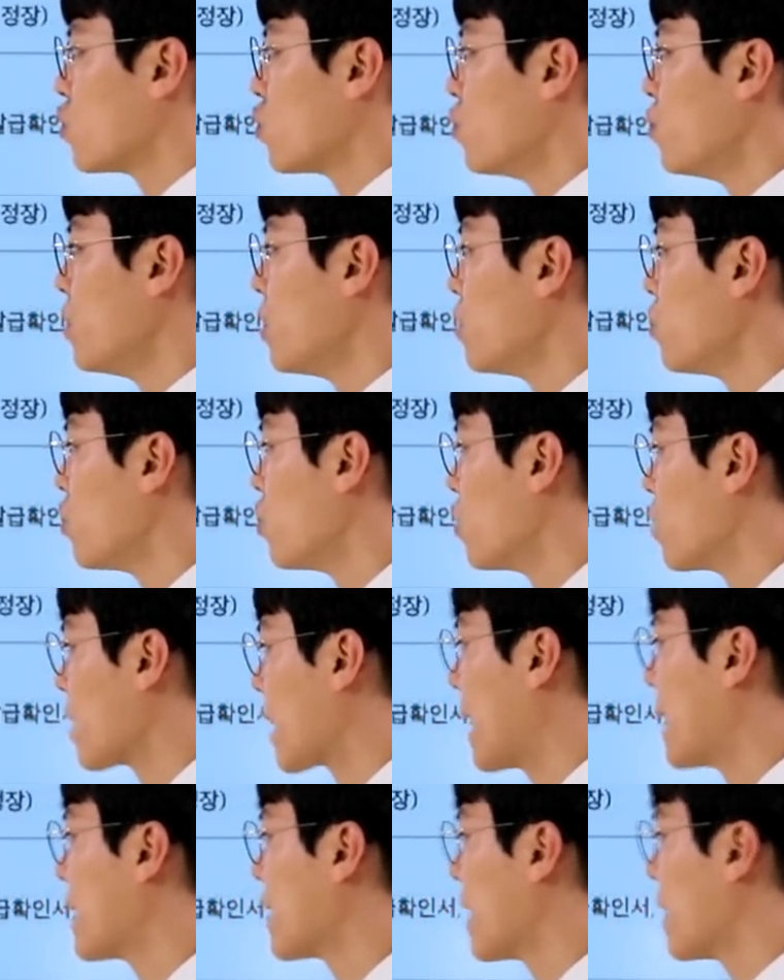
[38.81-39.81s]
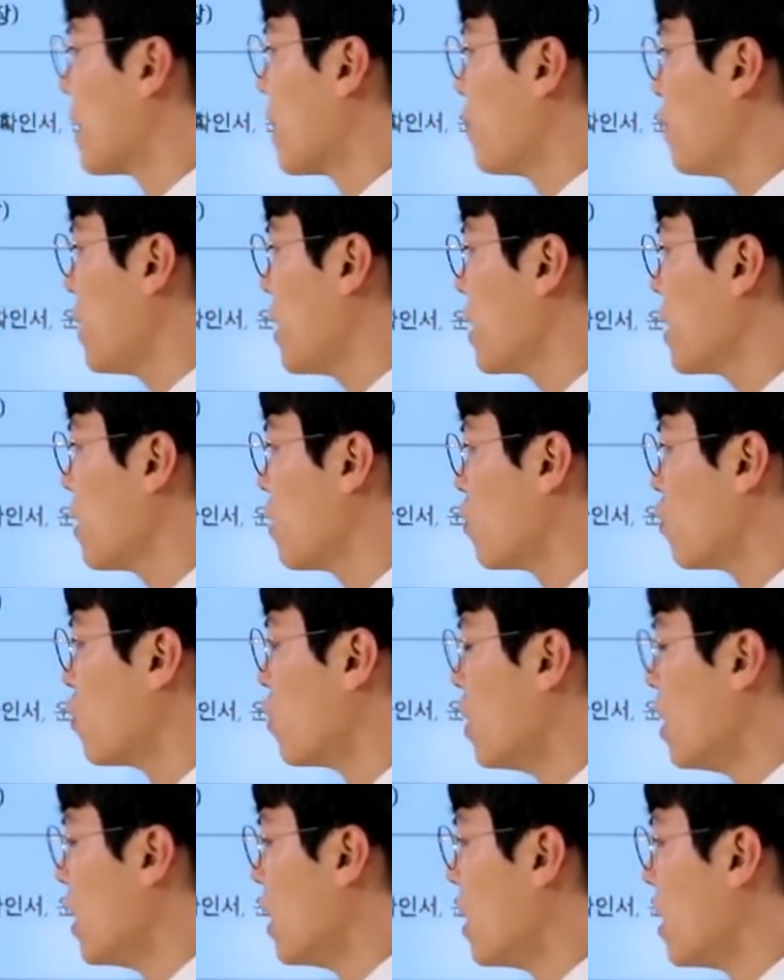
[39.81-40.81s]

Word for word: 준비물, 간단한 필기구.